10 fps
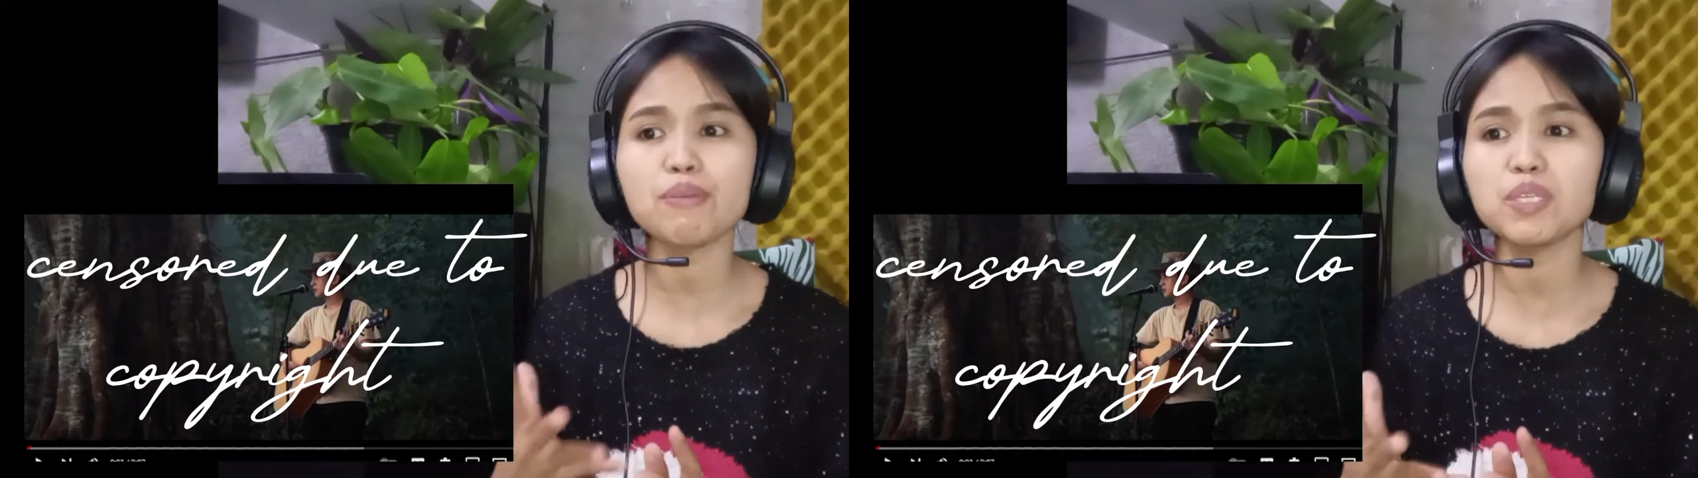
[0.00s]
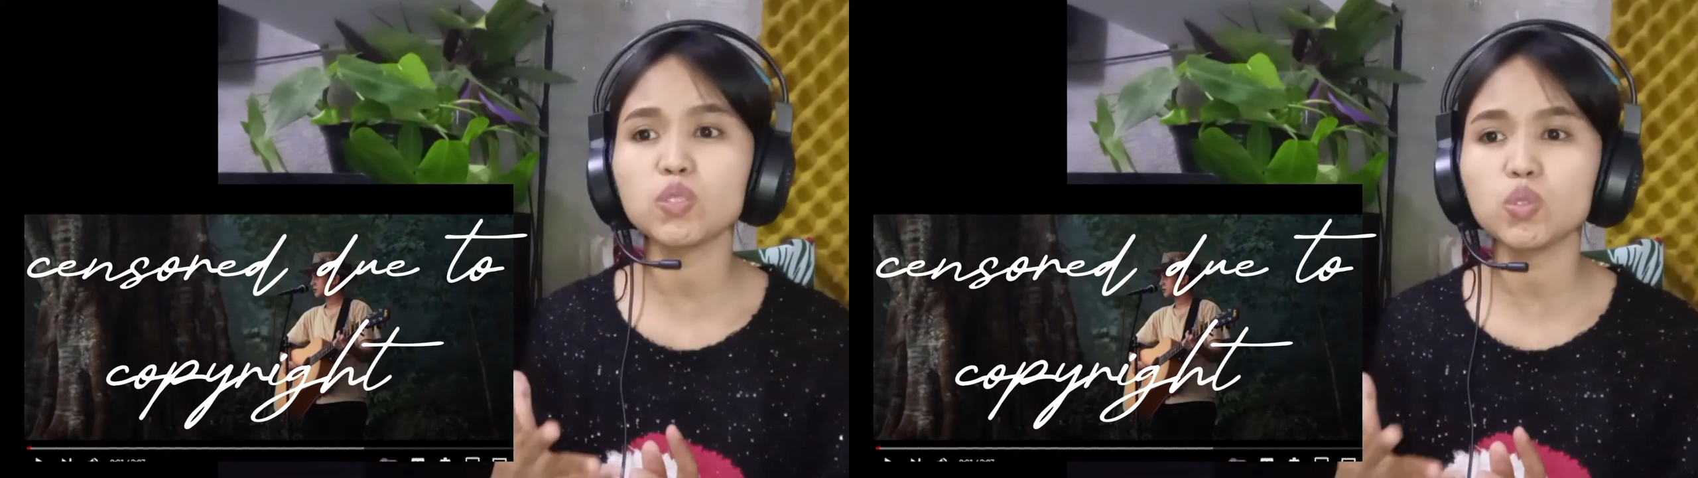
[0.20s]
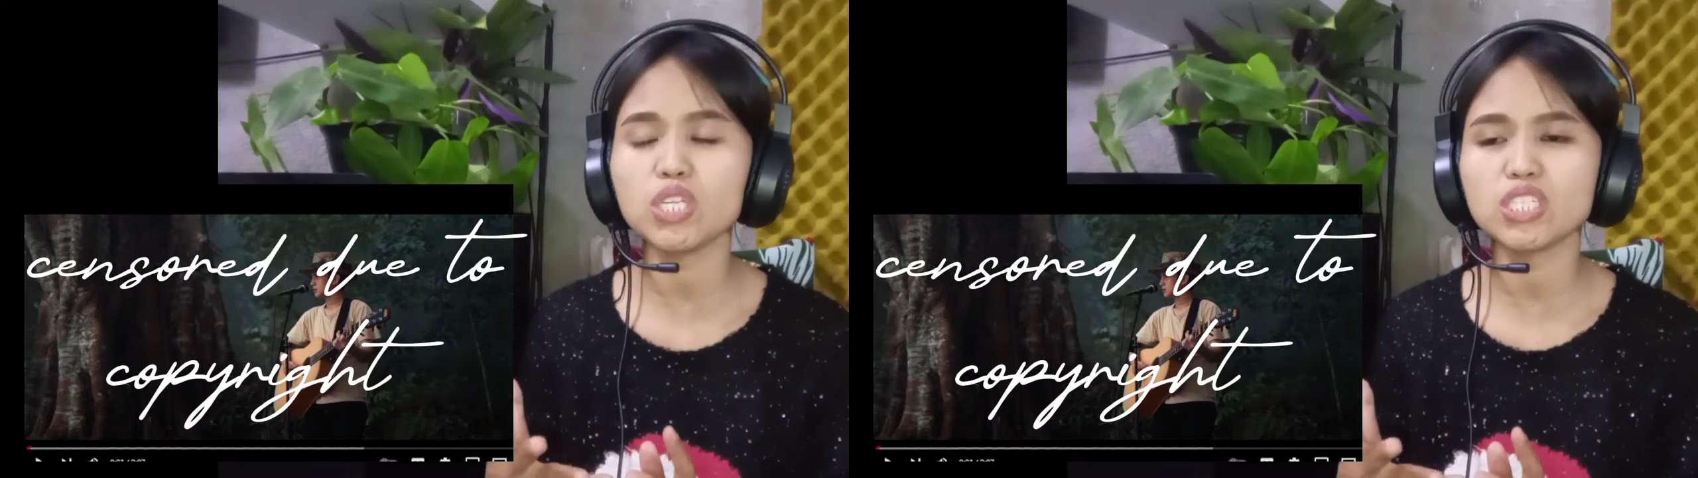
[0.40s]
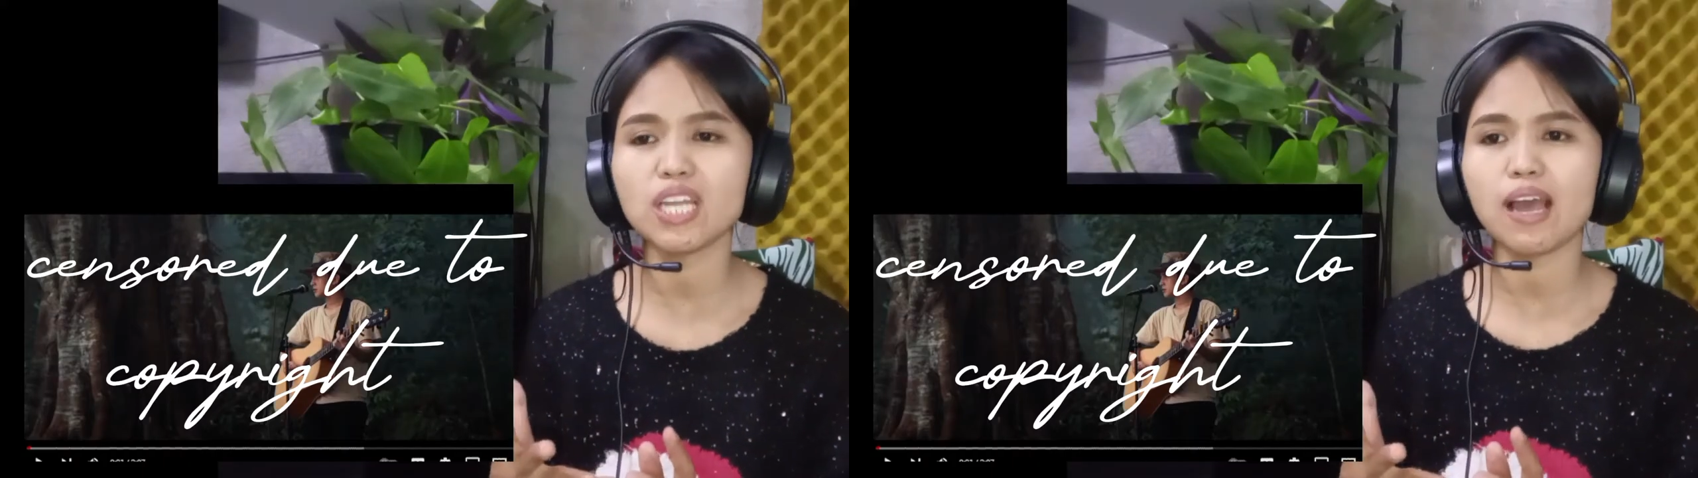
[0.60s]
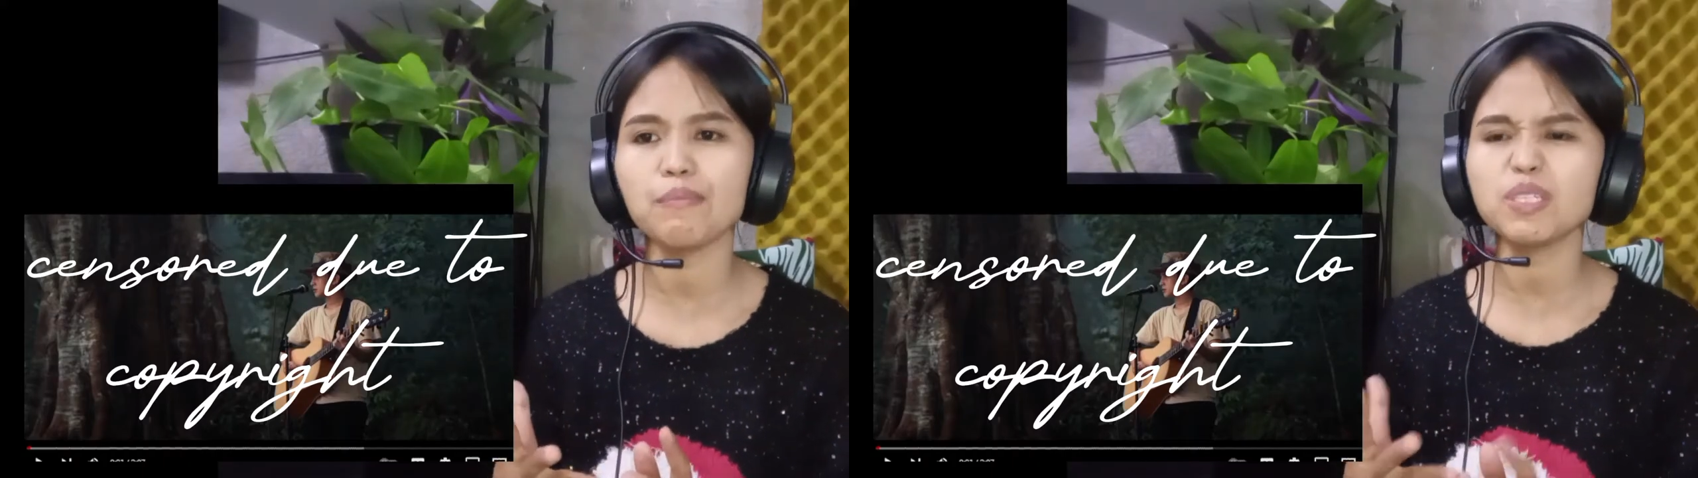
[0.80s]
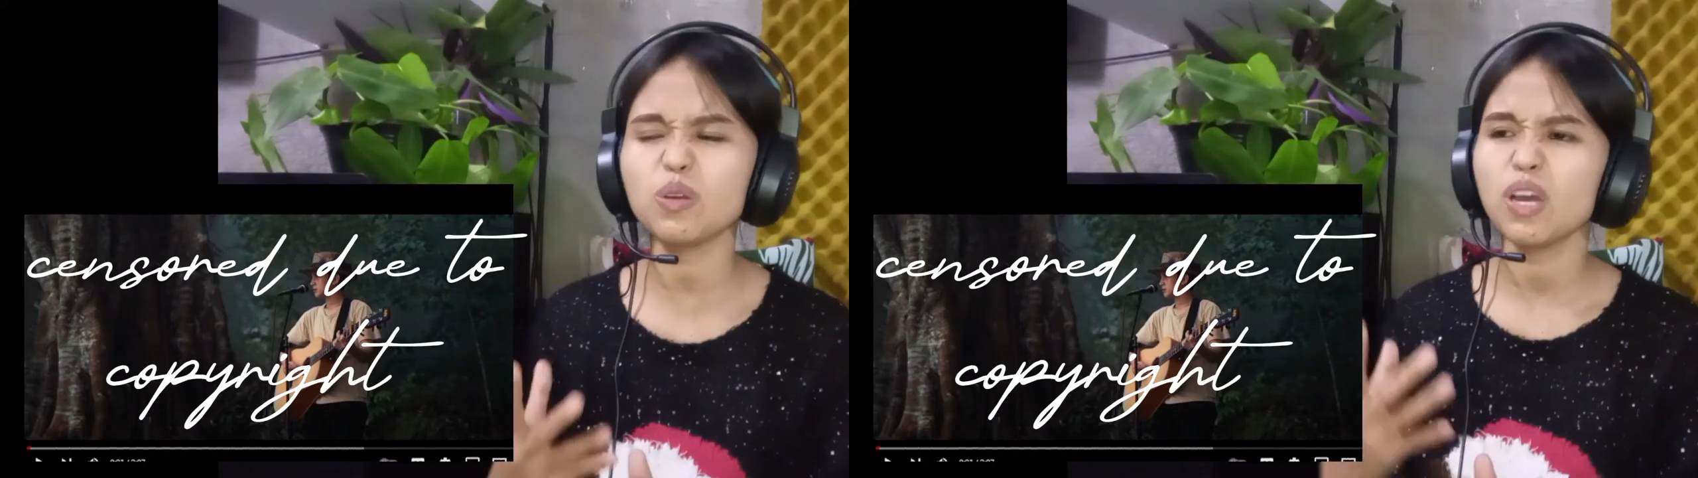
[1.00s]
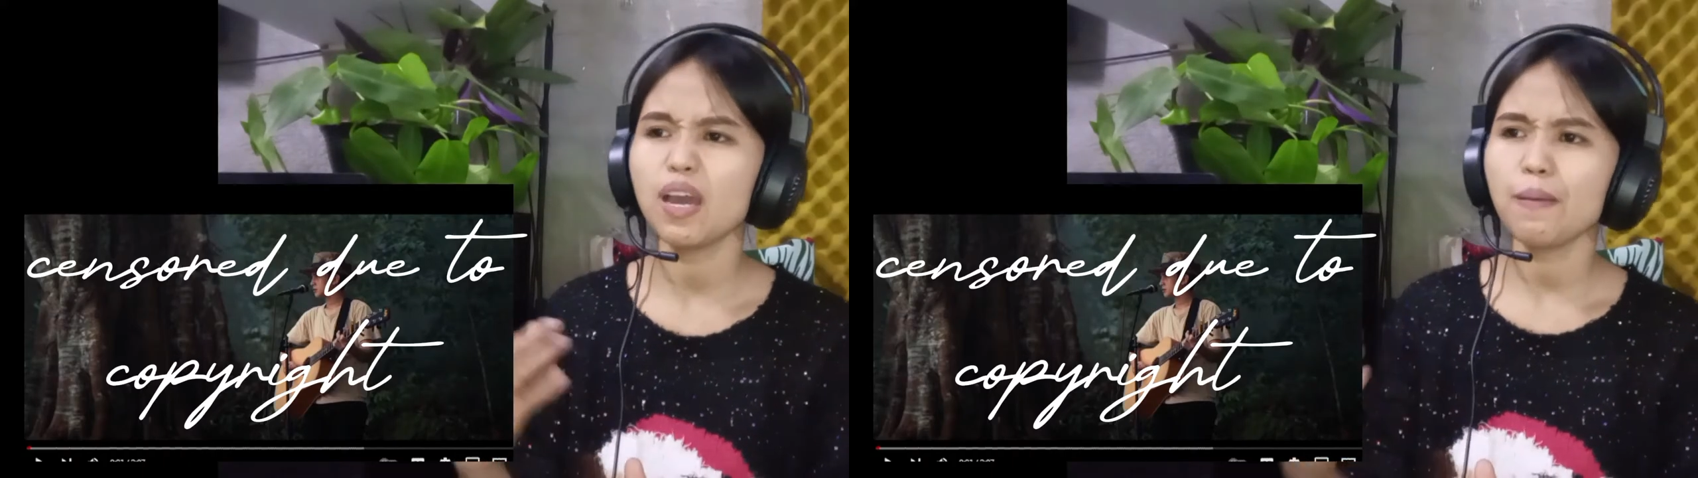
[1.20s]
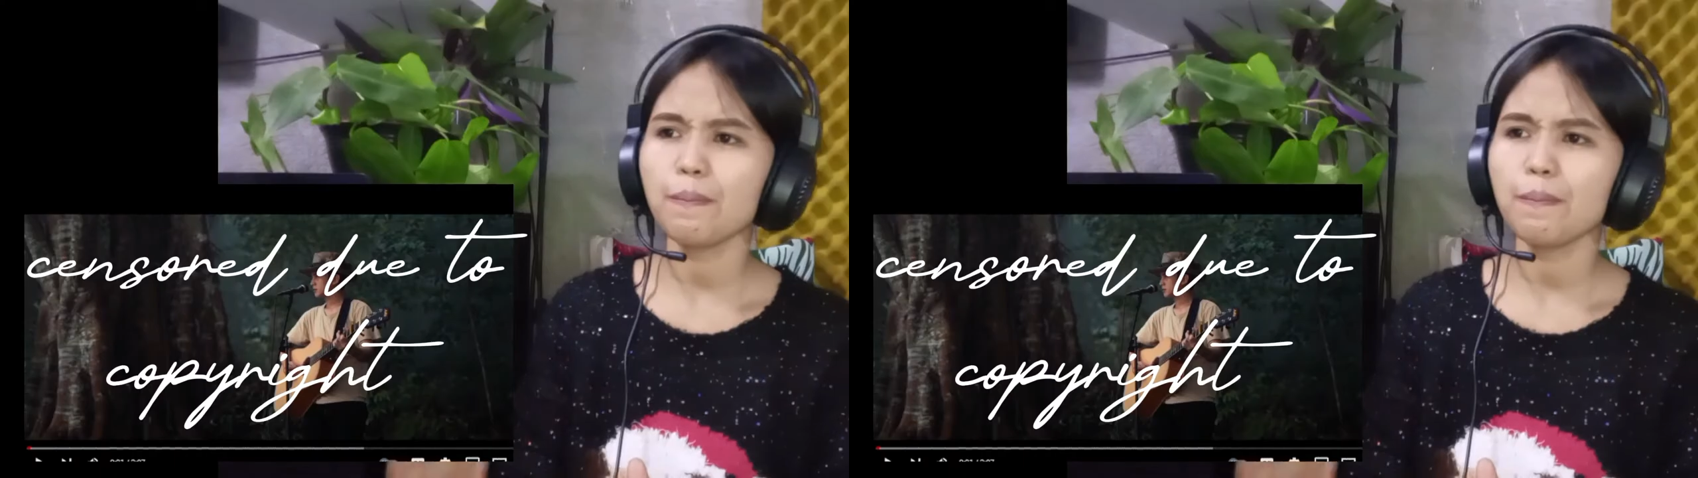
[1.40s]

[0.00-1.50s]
from Indonesia. Medyo